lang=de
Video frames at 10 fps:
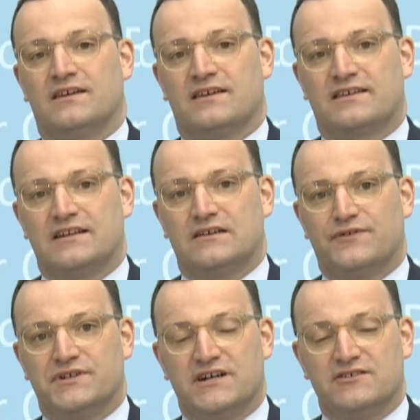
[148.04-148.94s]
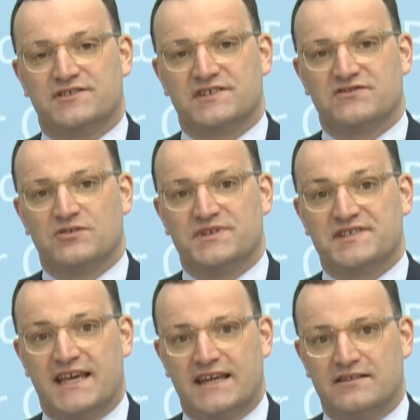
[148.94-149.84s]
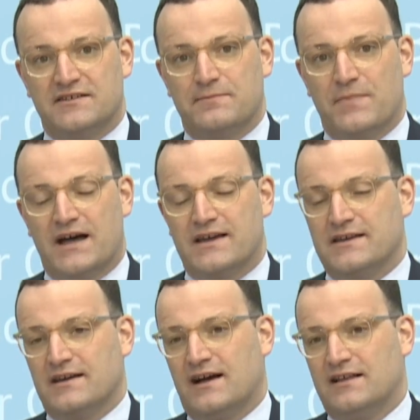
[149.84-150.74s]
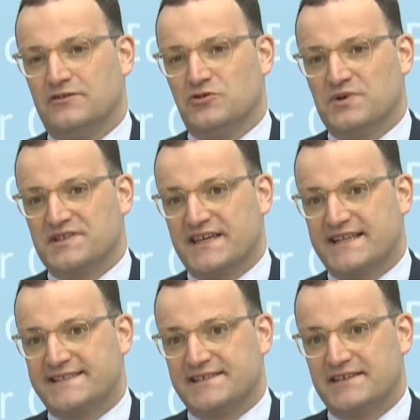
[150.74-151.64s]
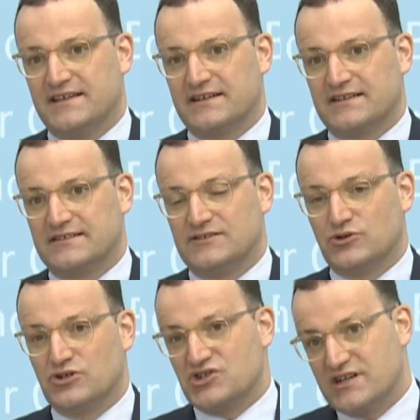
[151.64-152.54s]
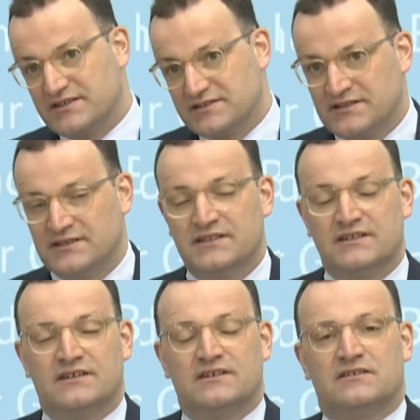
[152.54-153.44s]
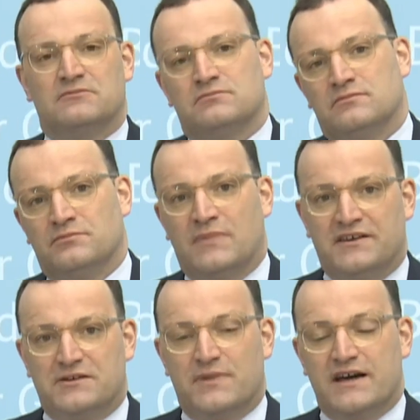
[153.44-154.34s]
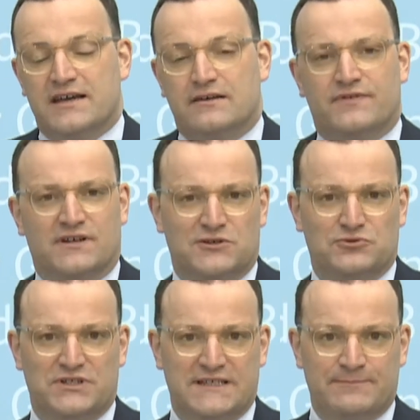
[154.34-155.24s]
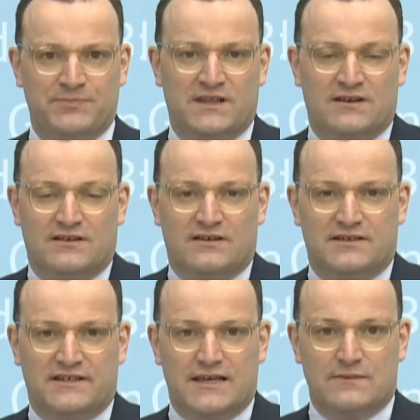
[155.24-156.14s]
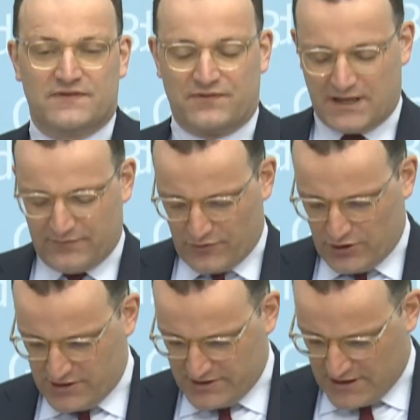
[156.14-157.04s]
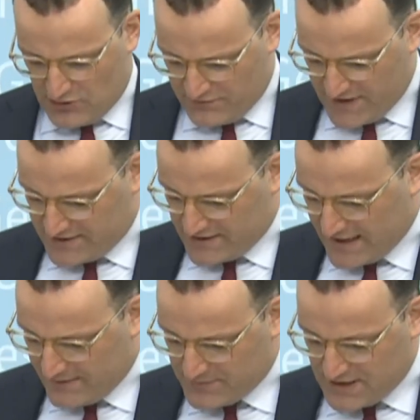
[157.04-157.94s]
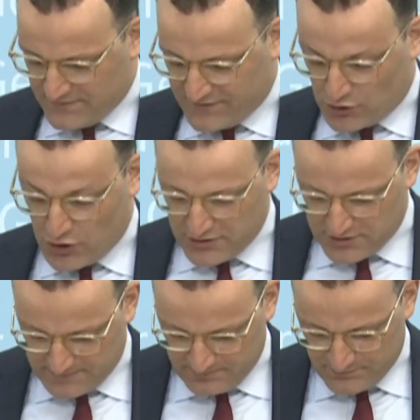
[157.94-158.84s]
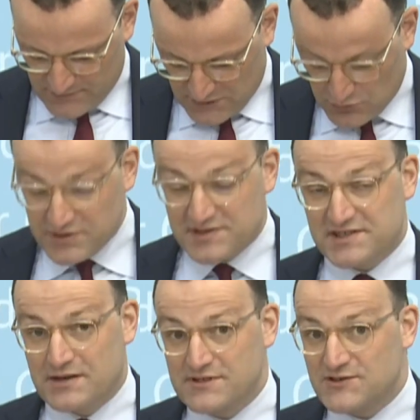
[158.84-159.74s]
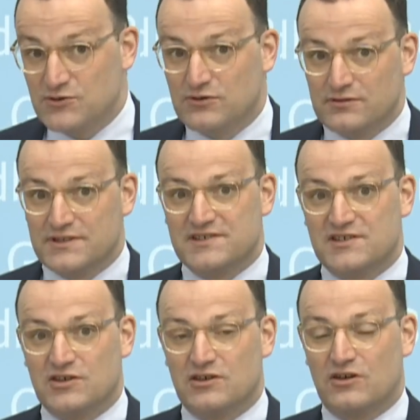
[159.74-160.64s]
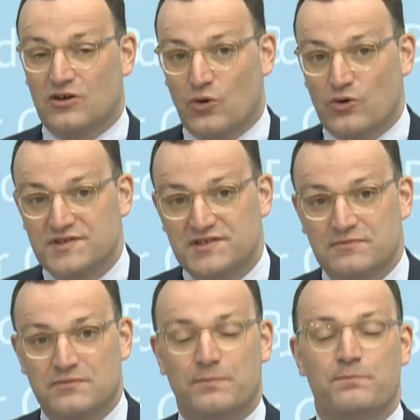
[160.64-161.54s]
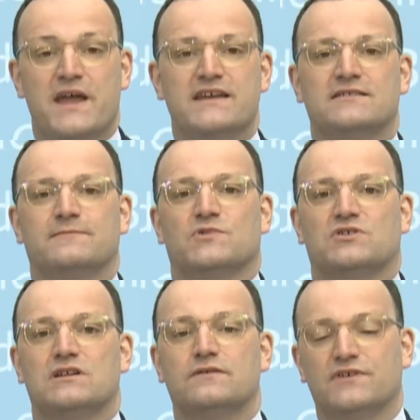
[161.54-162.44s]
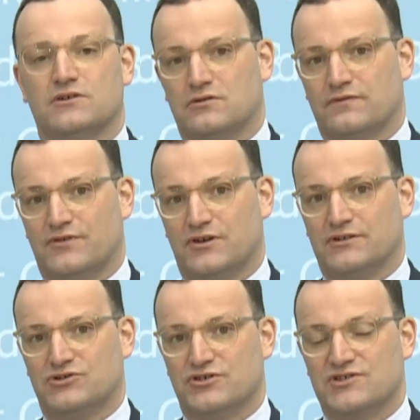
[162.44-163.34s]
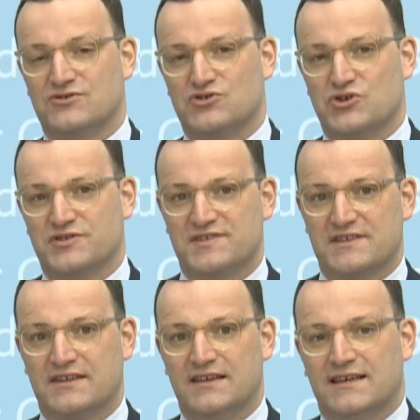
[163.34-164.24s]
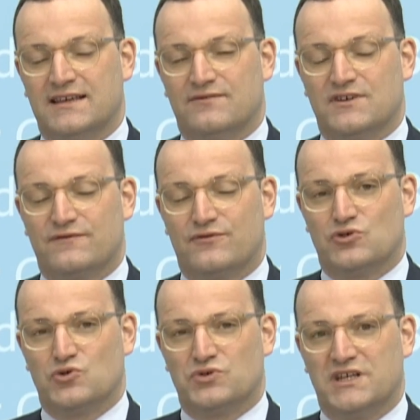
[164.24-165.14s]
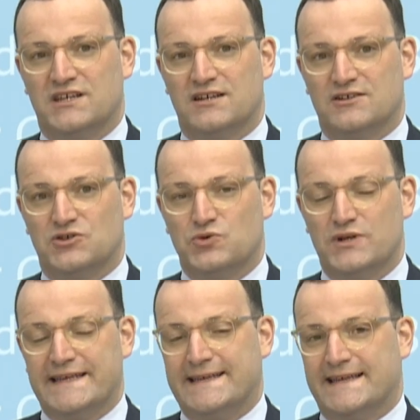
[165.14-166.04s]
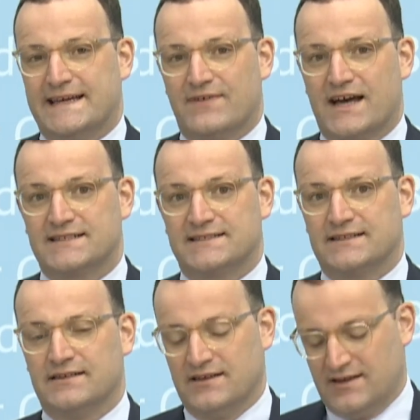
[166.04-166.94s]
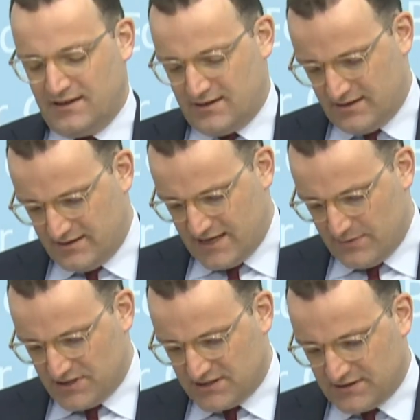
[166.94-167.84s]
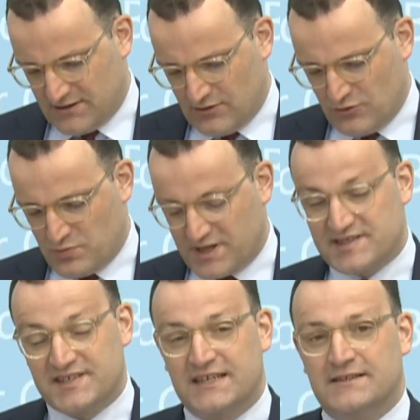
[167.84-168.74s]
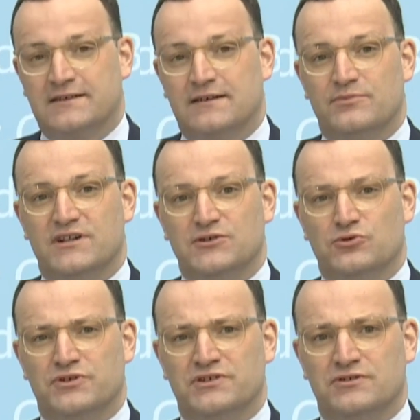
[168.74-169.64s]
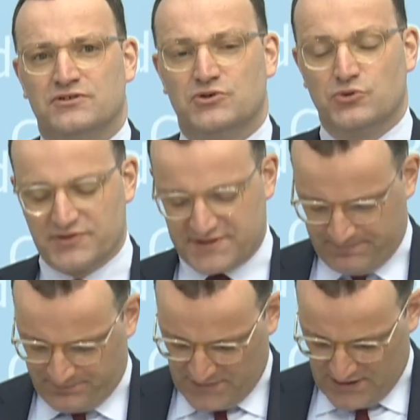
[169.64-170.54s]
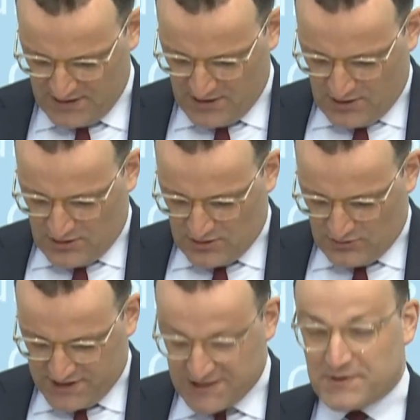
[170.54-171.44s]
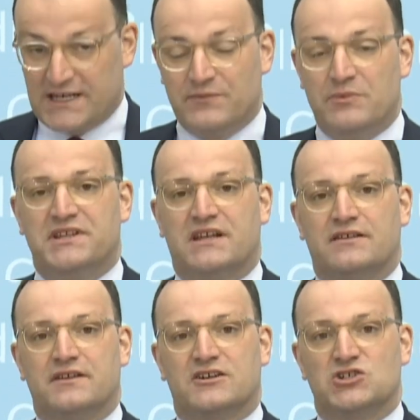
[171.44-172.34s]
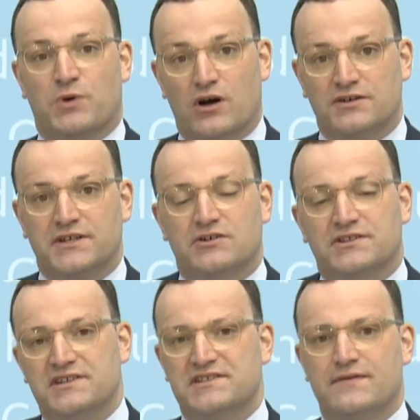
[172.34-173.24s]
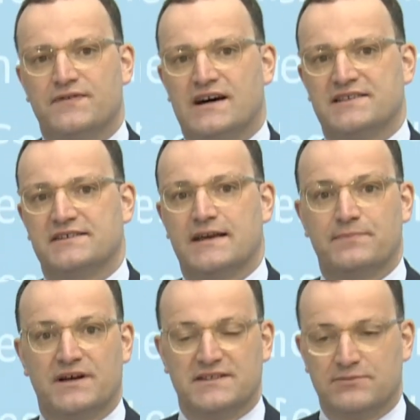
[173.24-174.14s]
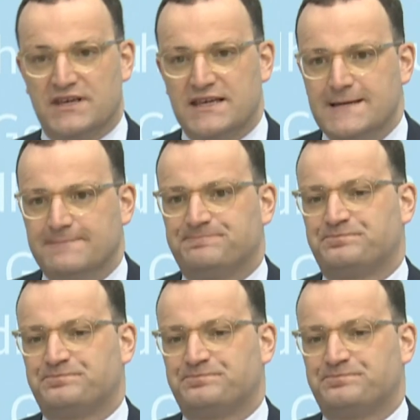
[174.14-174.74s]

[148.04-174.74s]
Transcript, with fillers: Ich gehe davon aus, dass wir bis Ende Mai alle über 60-Jährigen in Deutschland, Ende Mai, Anfang Juni, äh, die geimpft werden wollen, auch werden haben impfen können. Nun ist es aber so, dass die größten Mengen und Lieferungen von Johnson Johnson wir für Juni, Juli erwarten, äh, nämlich äh, über 10 Millionen Dosen. Äh, und deswegen haben wir miteinander gesprochen, auch in dieser Phase der Pandemie,